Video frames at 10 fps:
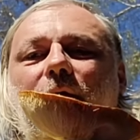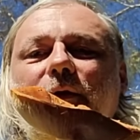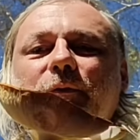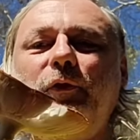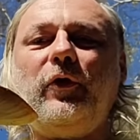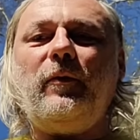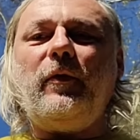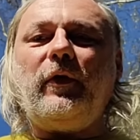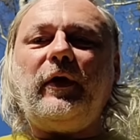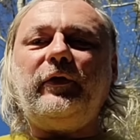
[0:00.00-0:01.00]

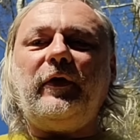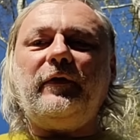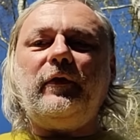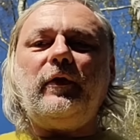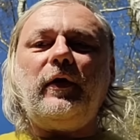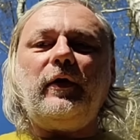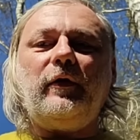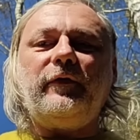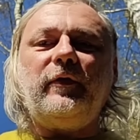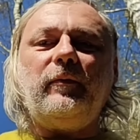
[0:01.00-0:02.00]
muchomora
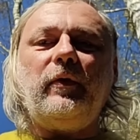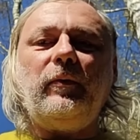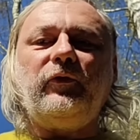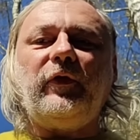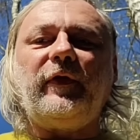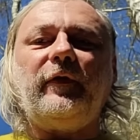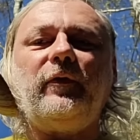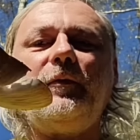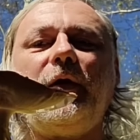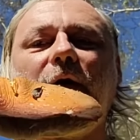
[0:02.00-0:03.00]
czerwonego w tym
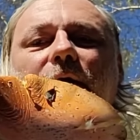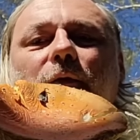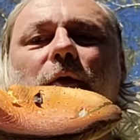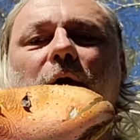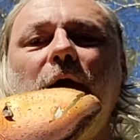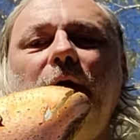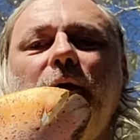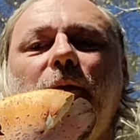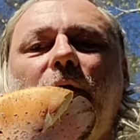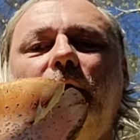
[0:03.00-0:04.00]
brzozowym gaju,
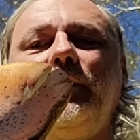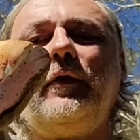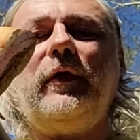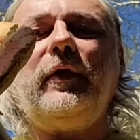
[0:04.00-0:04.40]
bo on